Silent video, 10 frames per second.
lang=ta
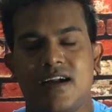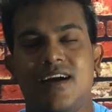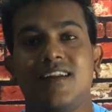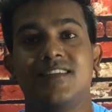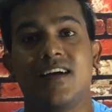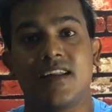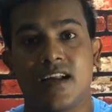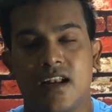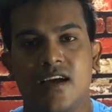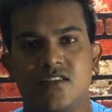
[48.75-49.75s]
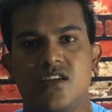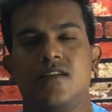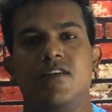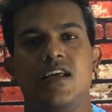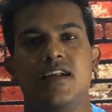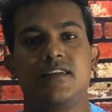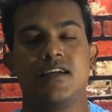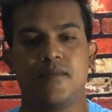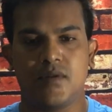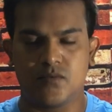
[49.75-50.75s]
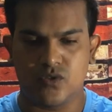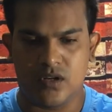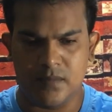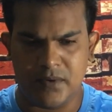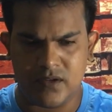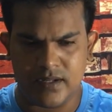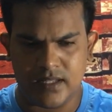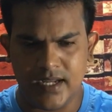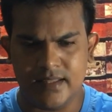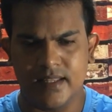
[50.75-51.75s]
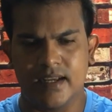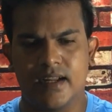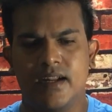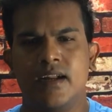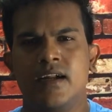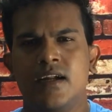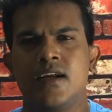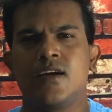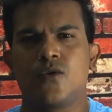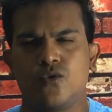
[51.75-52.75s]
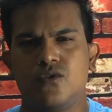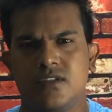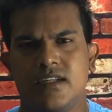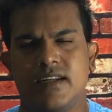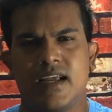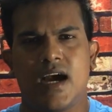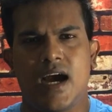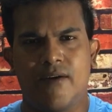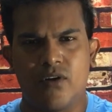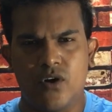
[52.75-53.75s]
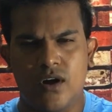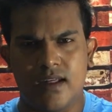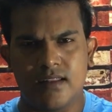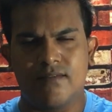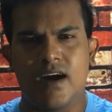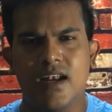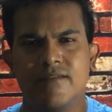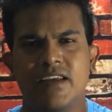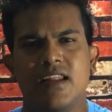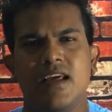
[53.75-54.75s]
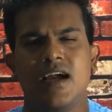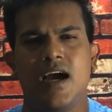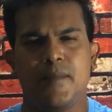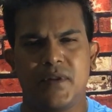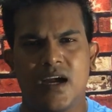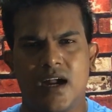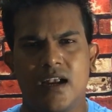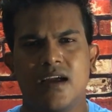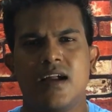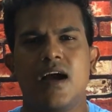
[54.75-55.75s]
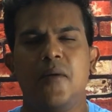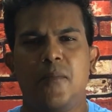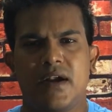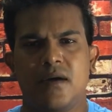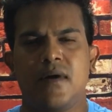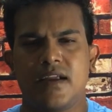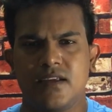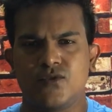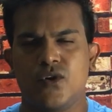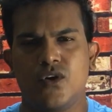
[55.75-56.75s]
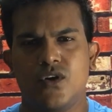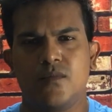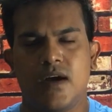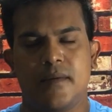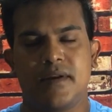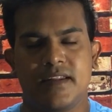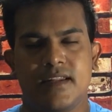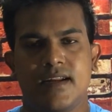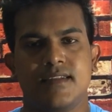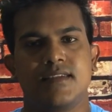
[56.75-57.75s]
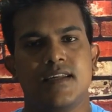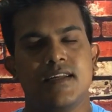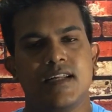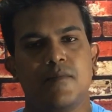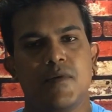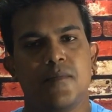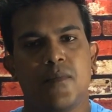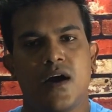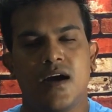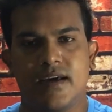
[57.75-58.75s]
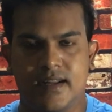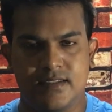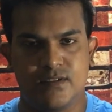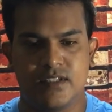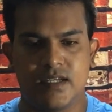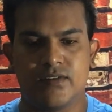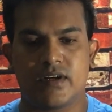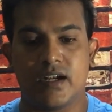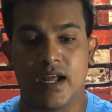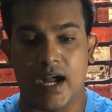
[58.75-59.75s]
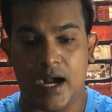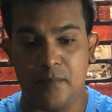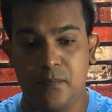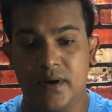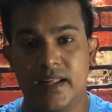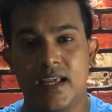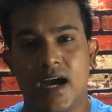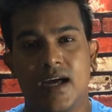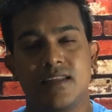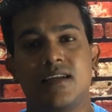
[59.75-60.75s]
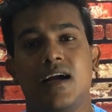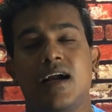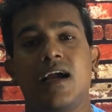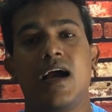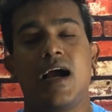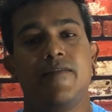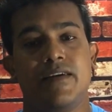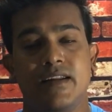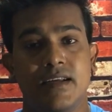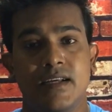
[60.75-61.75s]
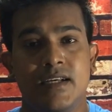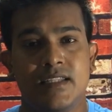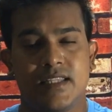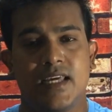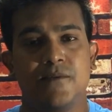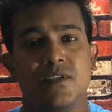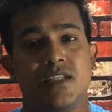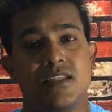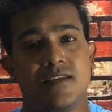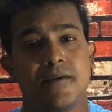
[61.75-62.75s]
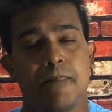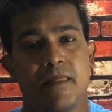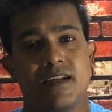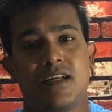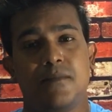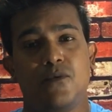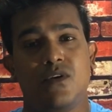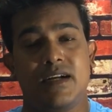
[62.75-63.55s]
காரசார கலாச்சார விளையாட்டு அப்படின்னு சொல்லப்படுவது தான் இந்த குத்து சண்டை அவங்களோட அந்த வாழ்வியலை அப்படியே அழகாக படமாக்கி சொல்லணும் அப்படின்னு நினச்சாரு நம்ம பா ரஞ்சித் அவர்கள் அப்படி அதுக்காக அவர் தேர்வு செய்து எடுக்க போ